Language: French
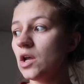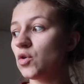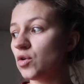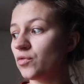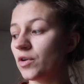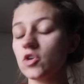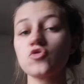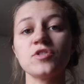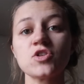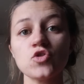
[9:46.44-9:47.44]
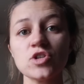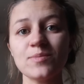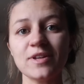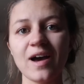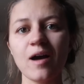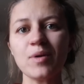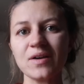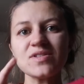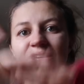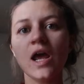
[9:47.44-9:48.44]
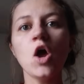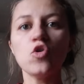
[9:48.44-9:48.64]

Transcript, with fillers: Euh, voilà, je vais changer mes draps. Bref, c'est